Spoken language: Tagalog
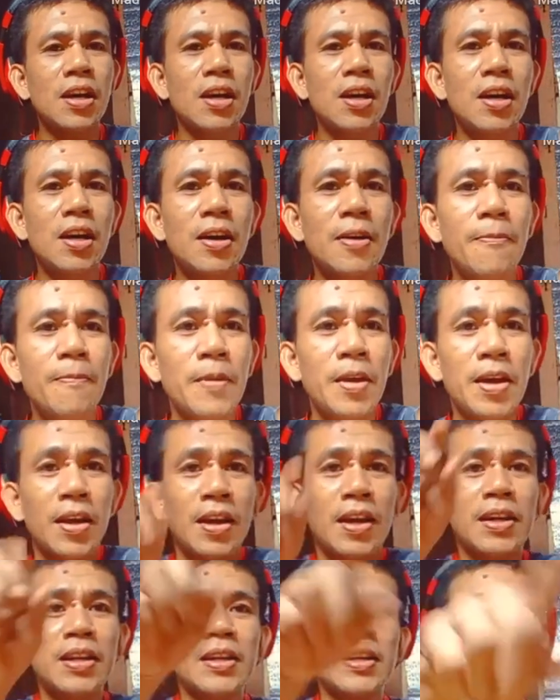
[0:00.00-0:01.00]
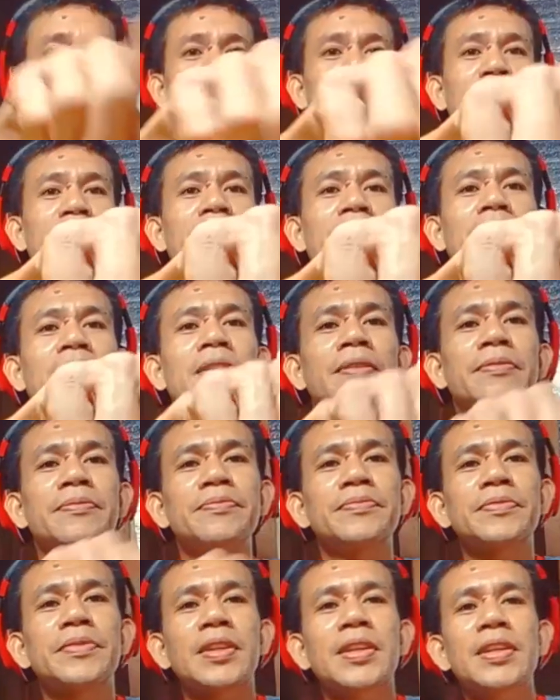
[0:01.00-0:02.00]
sa kaning ako ang
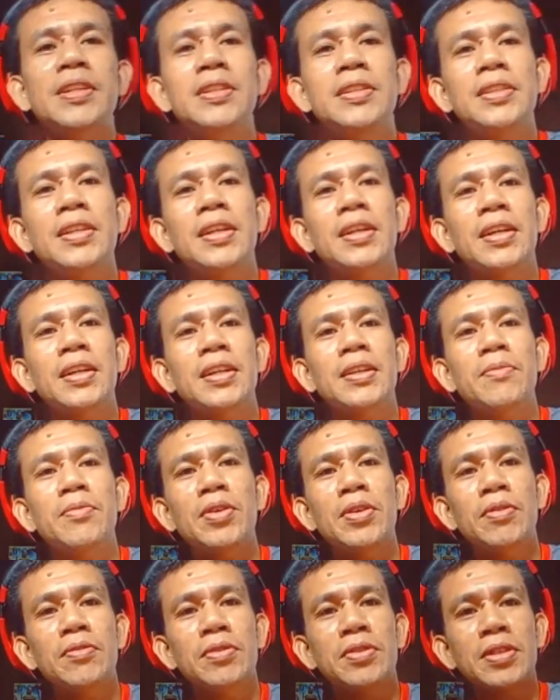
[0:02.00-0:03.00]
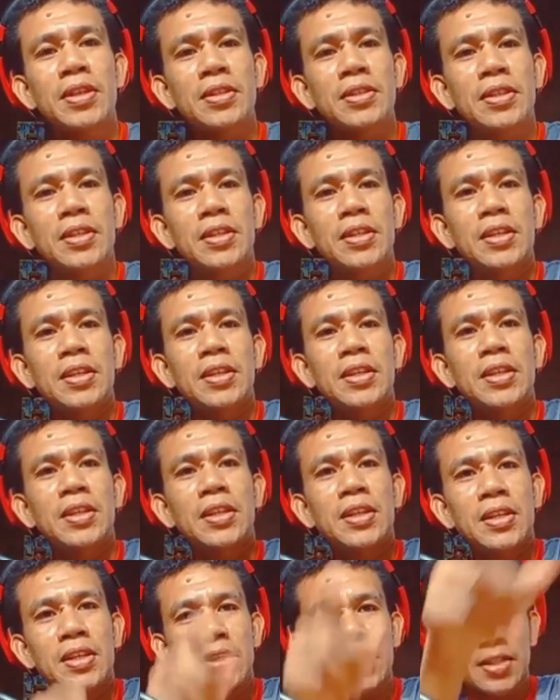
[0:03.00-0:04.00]
kanisya kani may akong isaksak kani
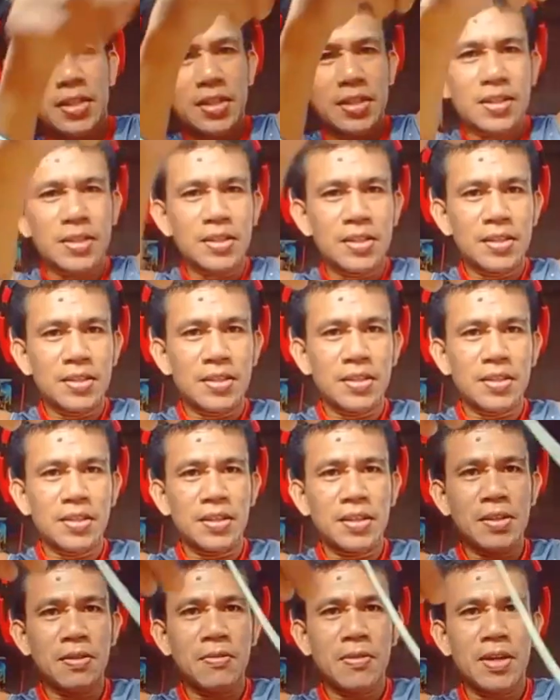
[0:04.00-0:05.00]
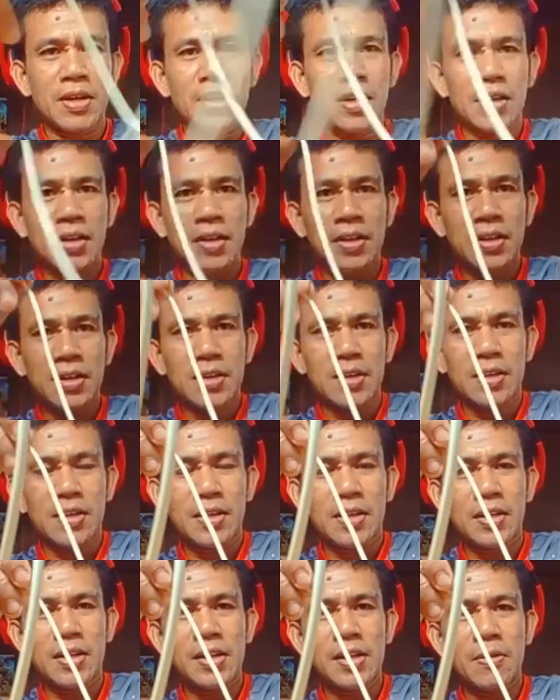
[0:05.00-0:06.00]
kani na kani nga wire
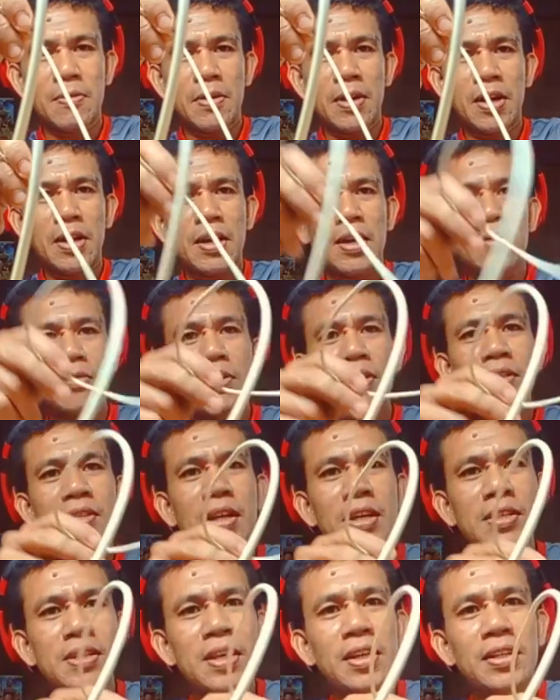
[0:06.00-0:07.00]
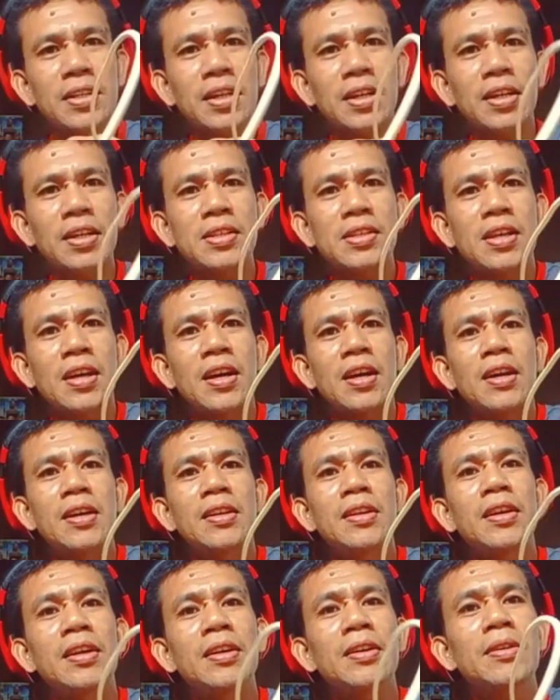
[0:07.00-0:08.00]
kani nga wire ako ni isaksak dira
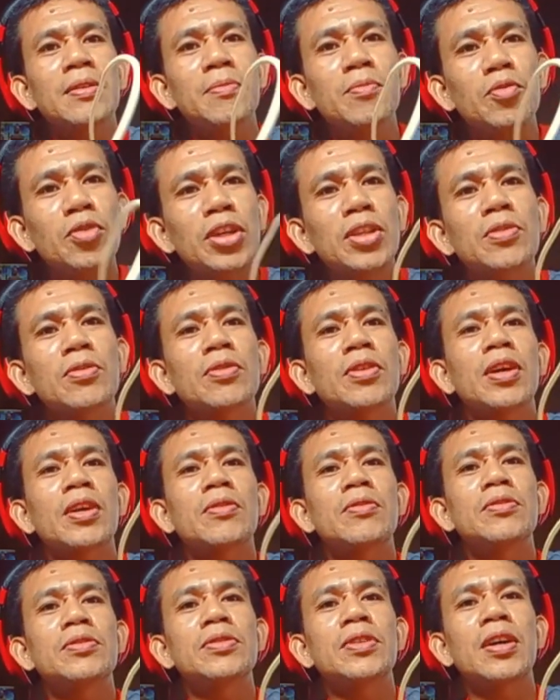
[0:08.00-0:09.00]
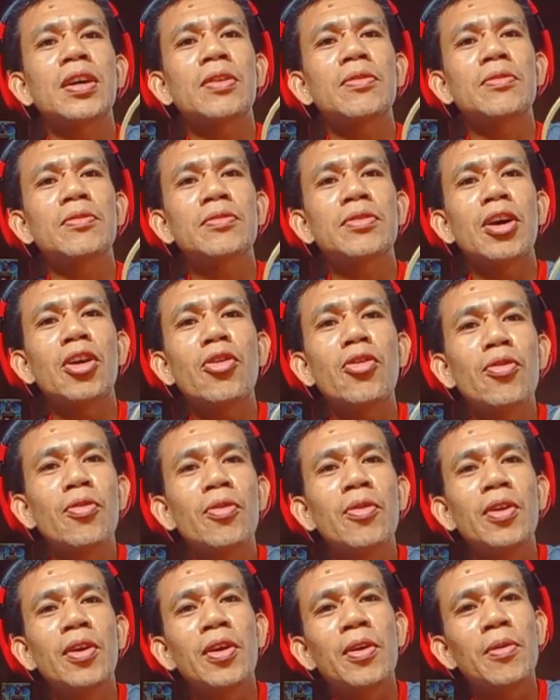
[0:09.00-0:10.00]
sa nag monitor karon sa akong
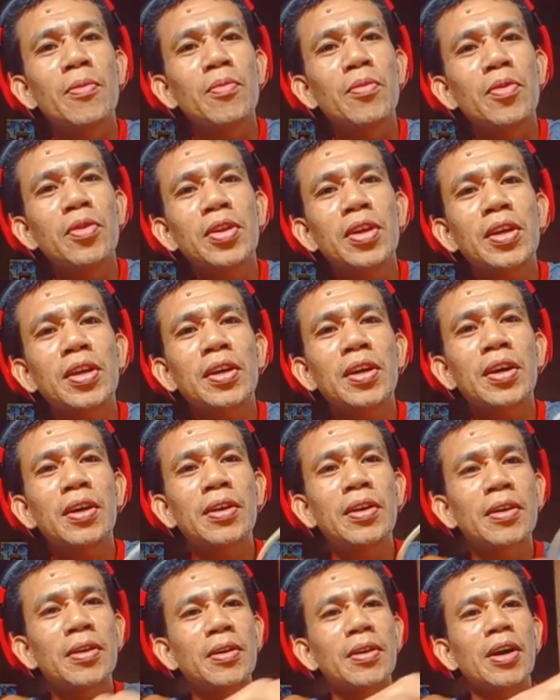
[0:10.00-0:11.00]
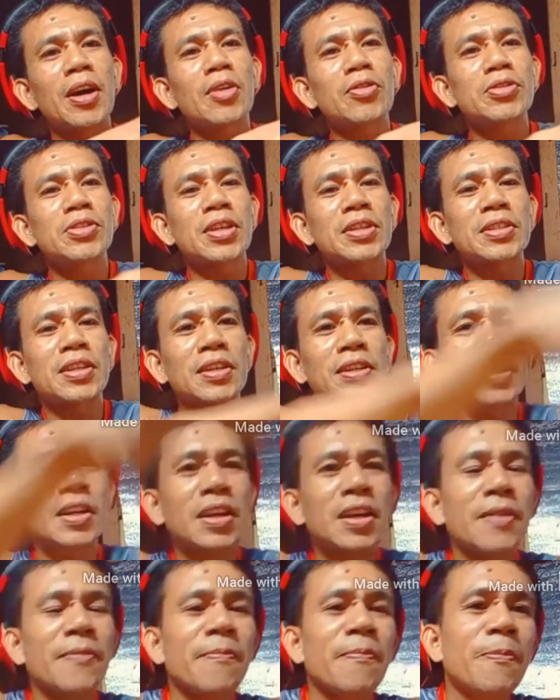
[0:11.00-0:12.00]
naong kani ako isaksak
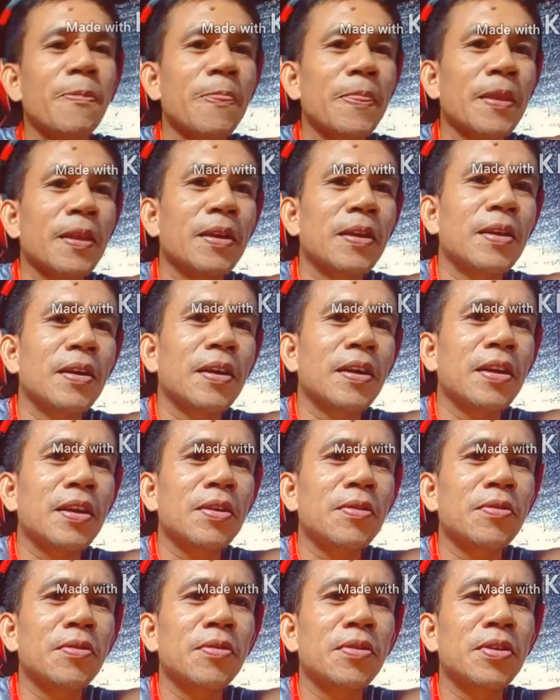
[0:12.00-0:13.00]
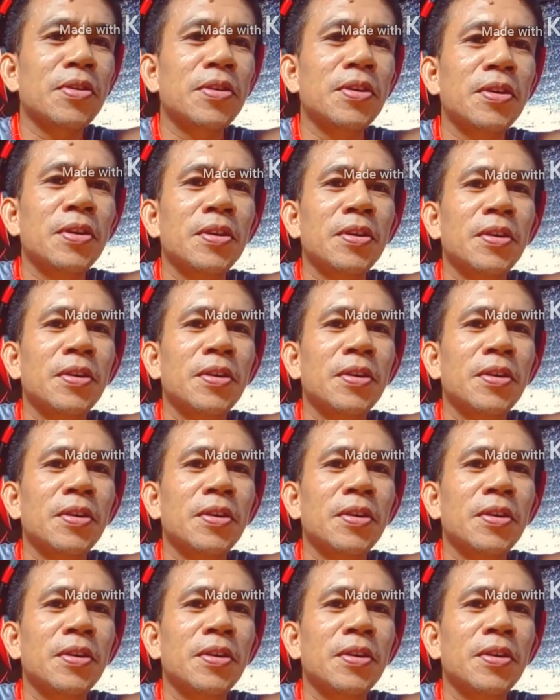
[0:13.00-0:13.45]
dira nag record